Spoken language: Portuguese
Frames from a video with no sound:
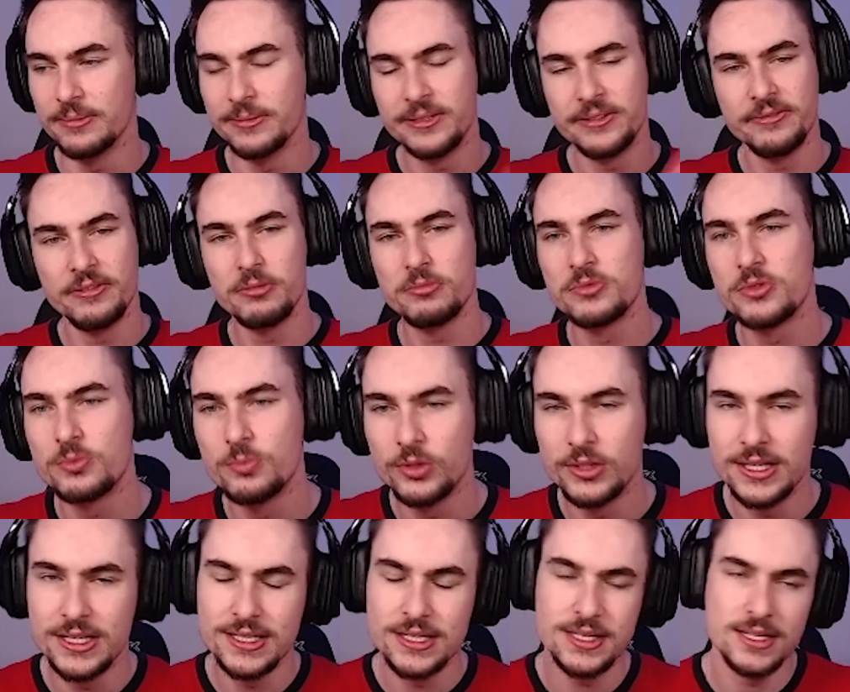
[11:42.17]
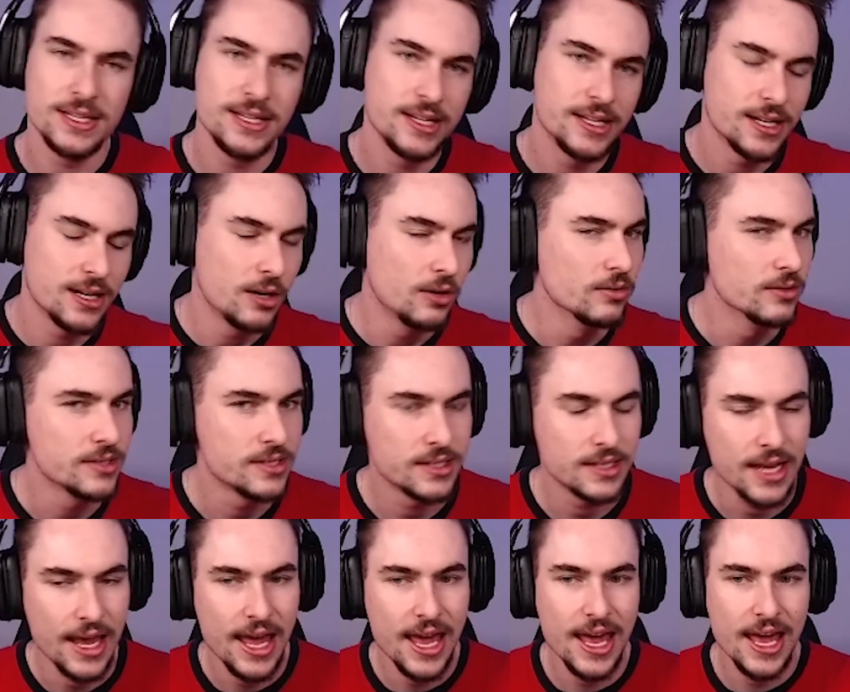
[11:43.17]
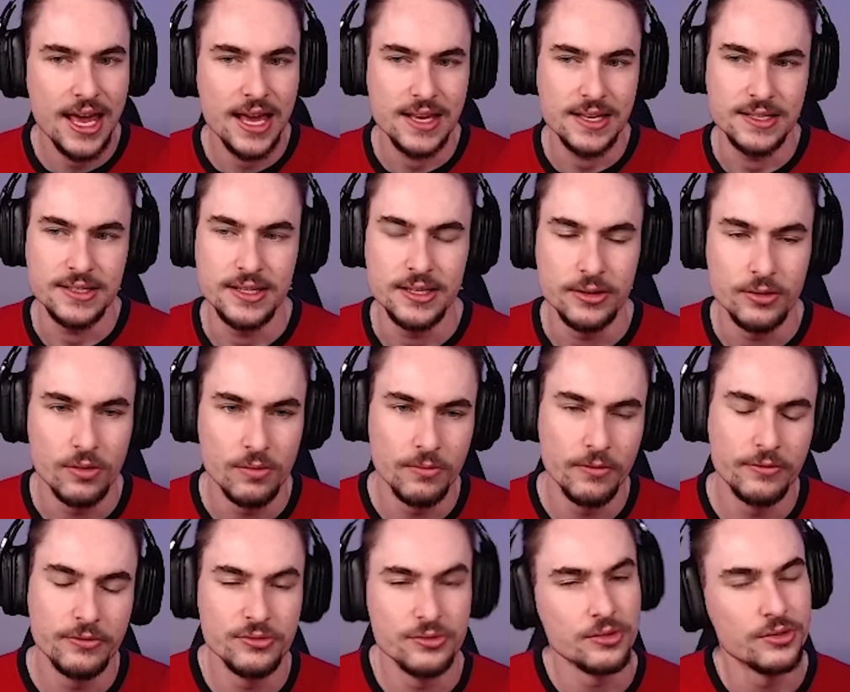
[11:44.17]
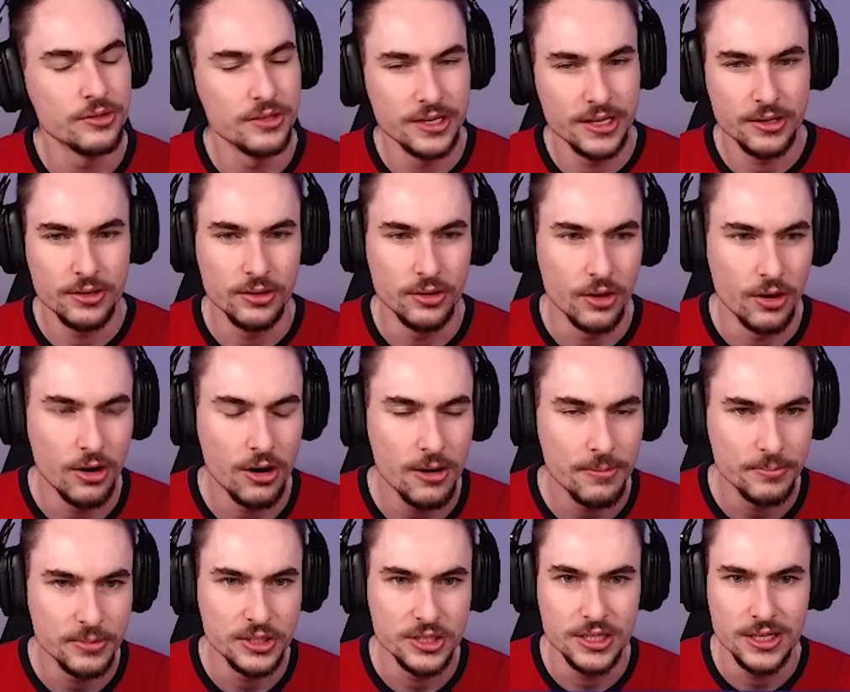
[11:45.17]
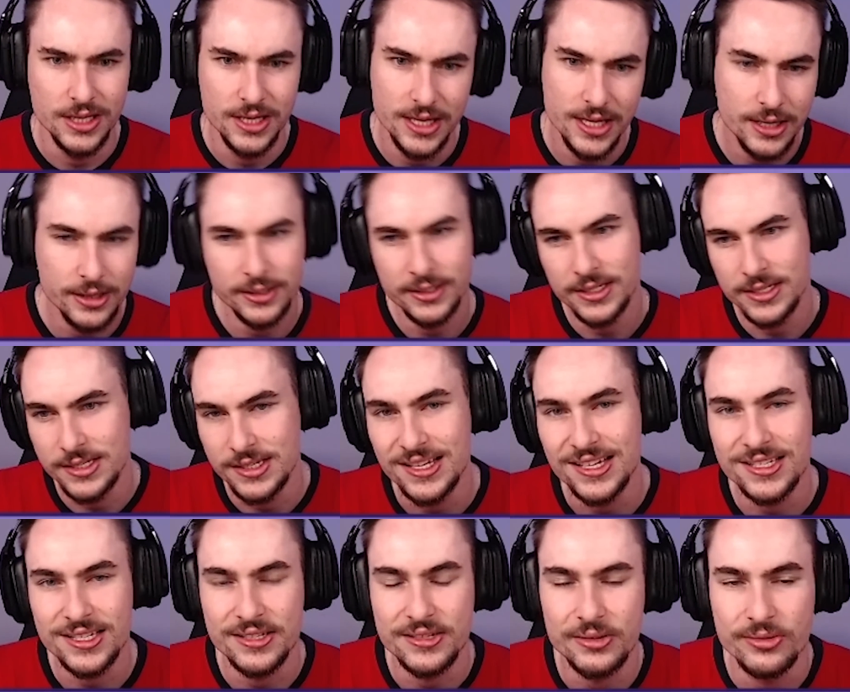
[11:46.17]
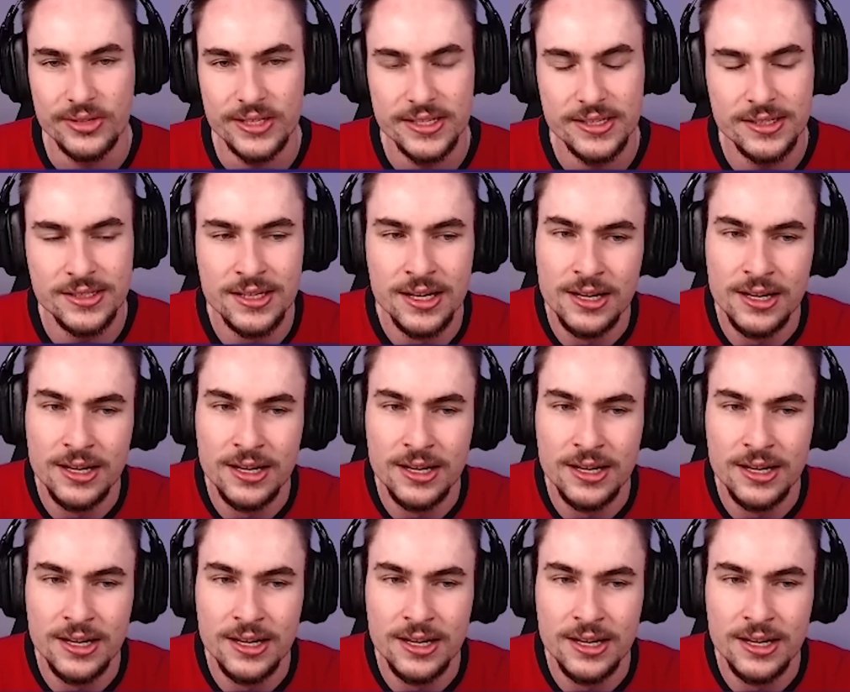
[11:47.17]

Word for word: Tivemos mudanças em carrosséis e como funciona aí, drop de itens e essas coisas